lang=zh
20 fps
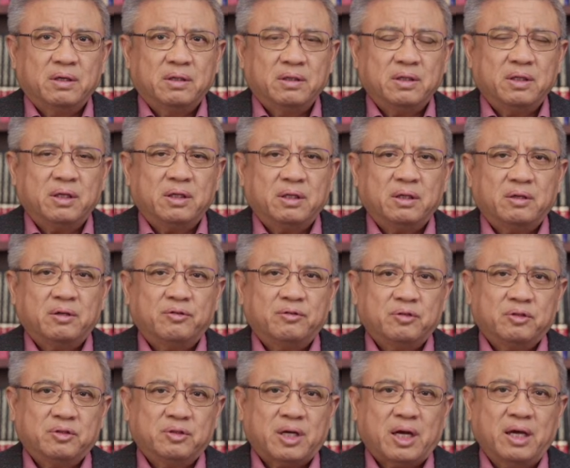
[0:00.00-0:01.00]
那
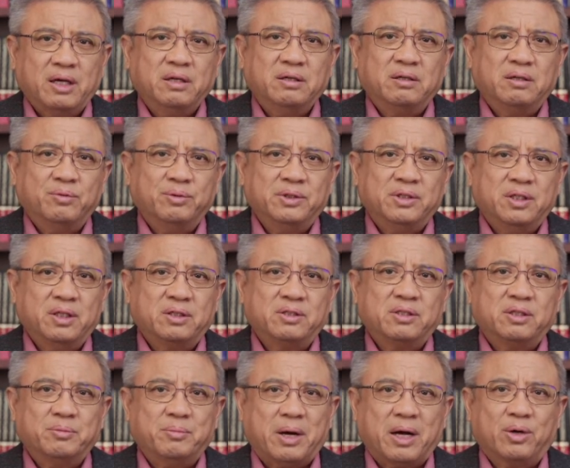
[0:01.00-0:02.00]
还有一个问题呢，就
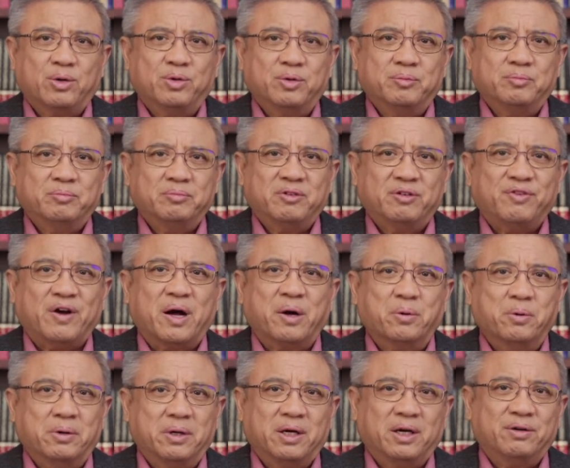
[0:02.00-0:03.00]
是法
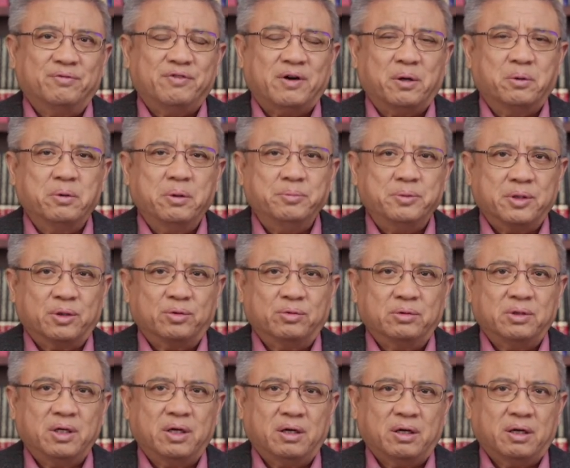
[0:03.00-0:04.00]
国了。法国比较独
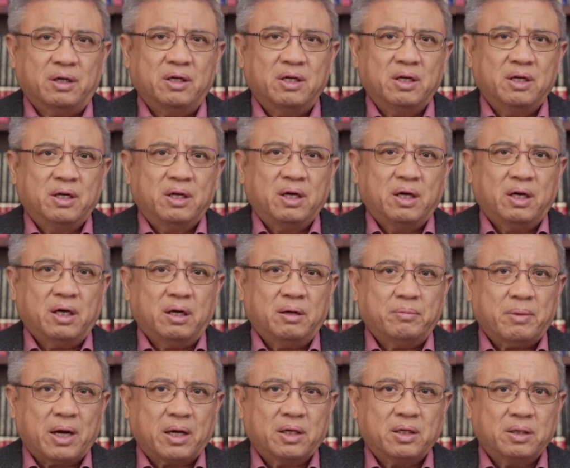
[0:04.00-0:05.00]
特啊，
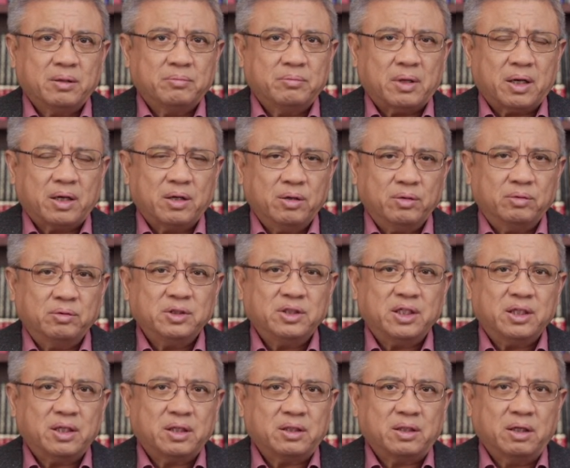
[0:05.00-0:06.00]
马克龙
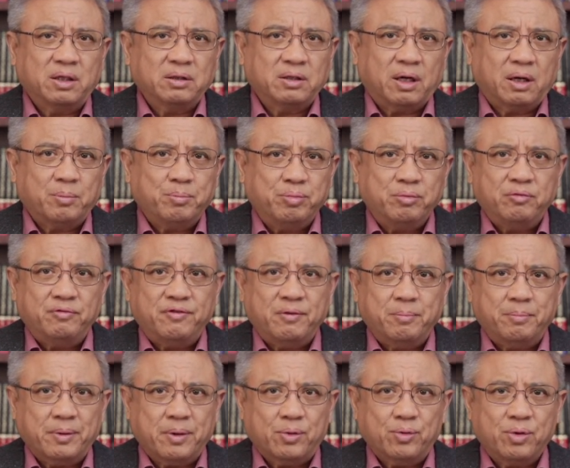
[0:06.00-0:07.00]
现在得到了部分
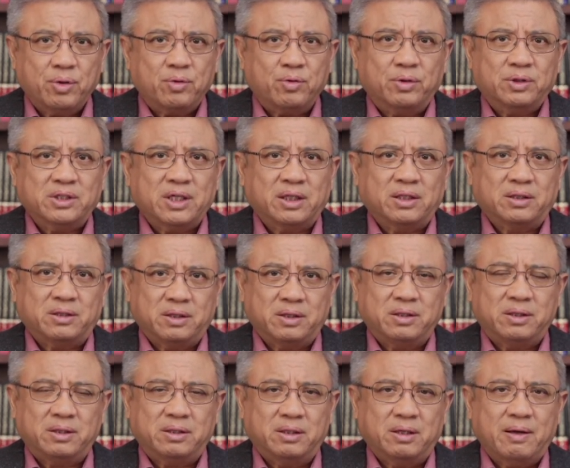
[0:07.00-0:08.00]
北约国家的支
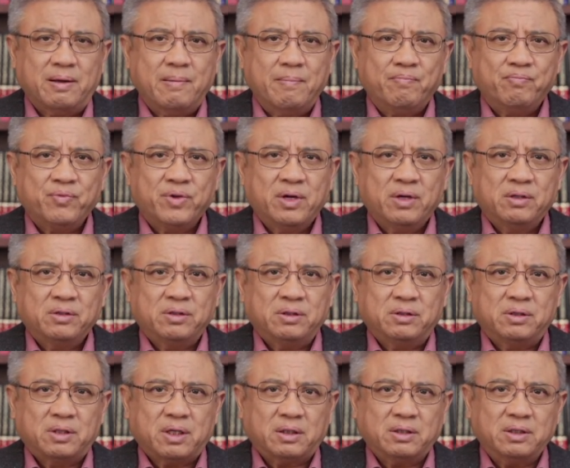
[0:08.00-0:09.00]
持，就
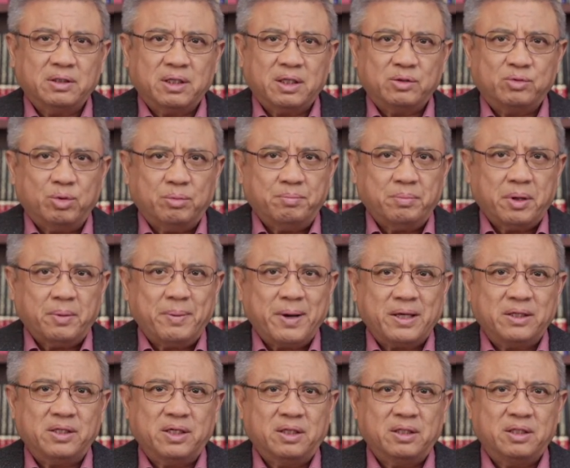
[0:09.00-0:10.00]
是他正在准备
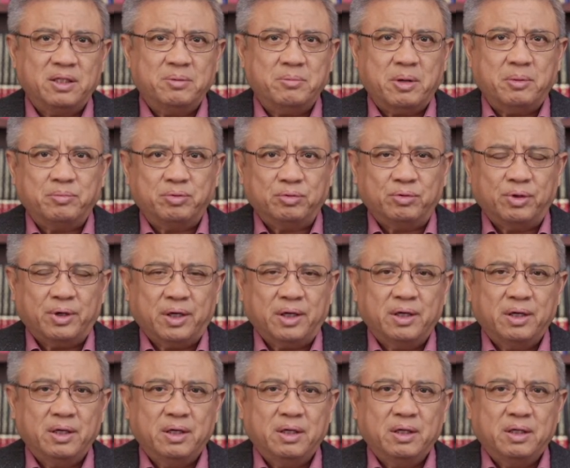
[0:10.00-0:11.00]
派遣地面部队，
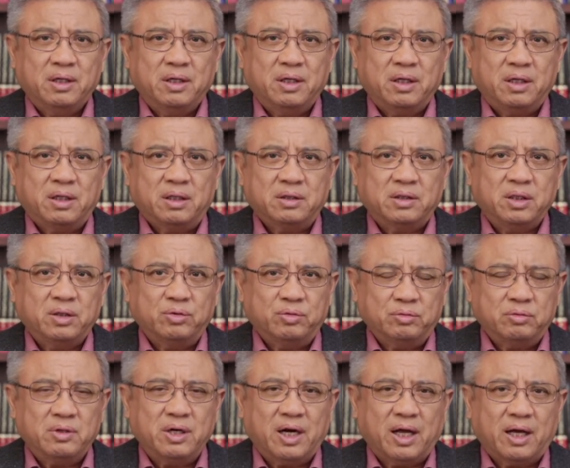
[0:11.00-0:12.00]
进
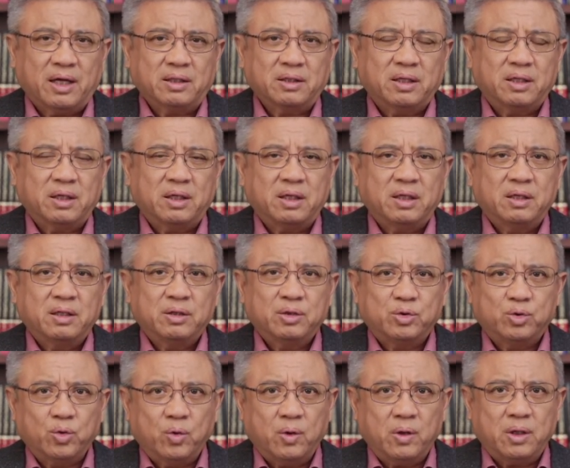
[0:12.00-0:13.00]
入乌克兰。当然
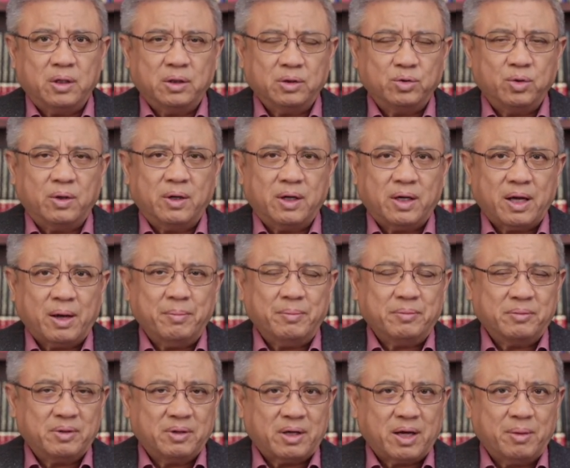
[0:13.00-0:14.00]
说和做
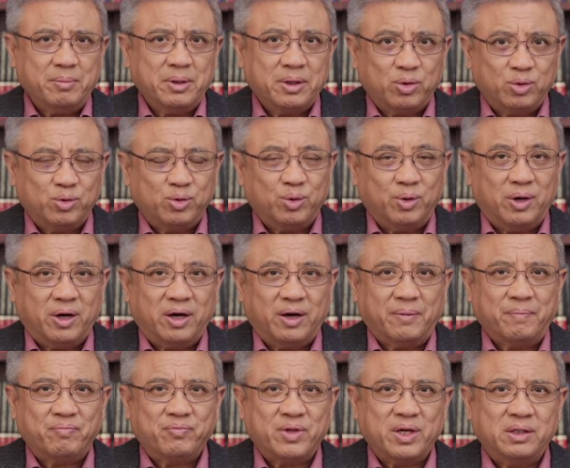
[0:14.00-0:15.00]
还没做哈，
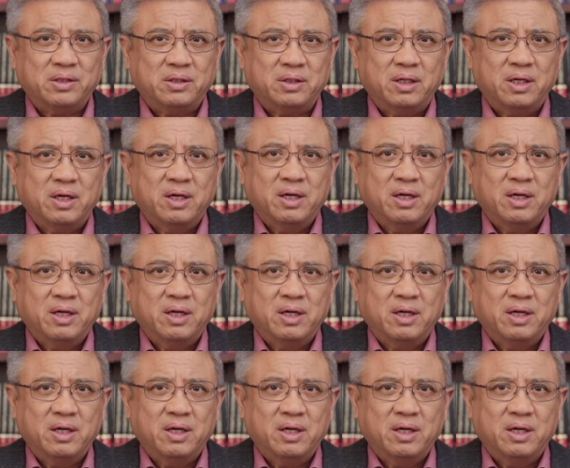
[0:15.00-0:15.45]
但是